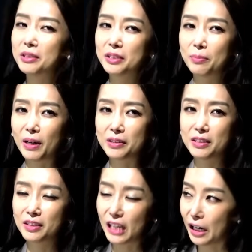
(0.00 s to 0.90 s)
하버드에서
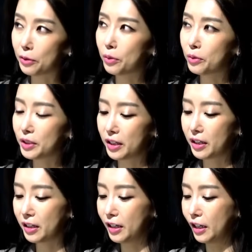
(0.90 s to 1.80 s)
받은 자료
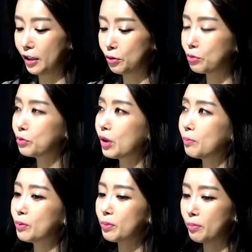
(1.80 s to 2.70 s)
제가 네.
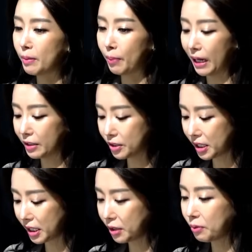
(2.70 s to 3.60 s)
중요한 부분만
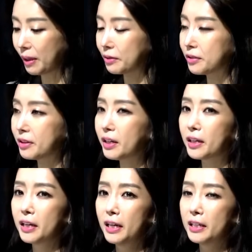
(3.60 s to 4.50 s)
발췌해
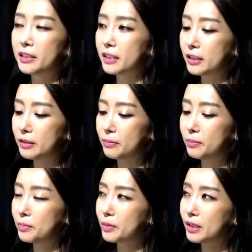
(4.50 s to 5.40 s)
왔는데
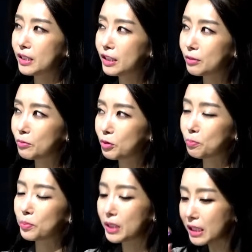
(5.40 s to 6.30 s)
지금 70
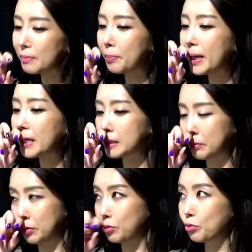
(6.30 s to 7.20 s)

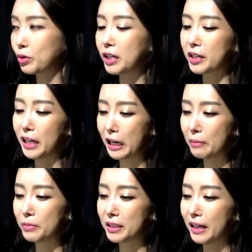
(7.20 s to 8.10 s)
7페이지부터 중요한 게
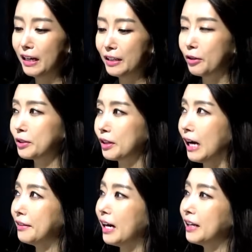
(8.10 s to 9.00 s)
나갑니다. 네. 여기서
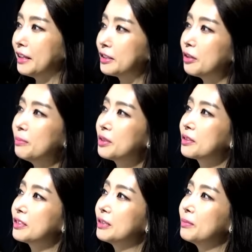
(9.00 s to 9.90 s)
하나하나
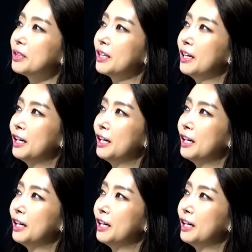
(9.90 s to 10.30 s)
설명을 드리면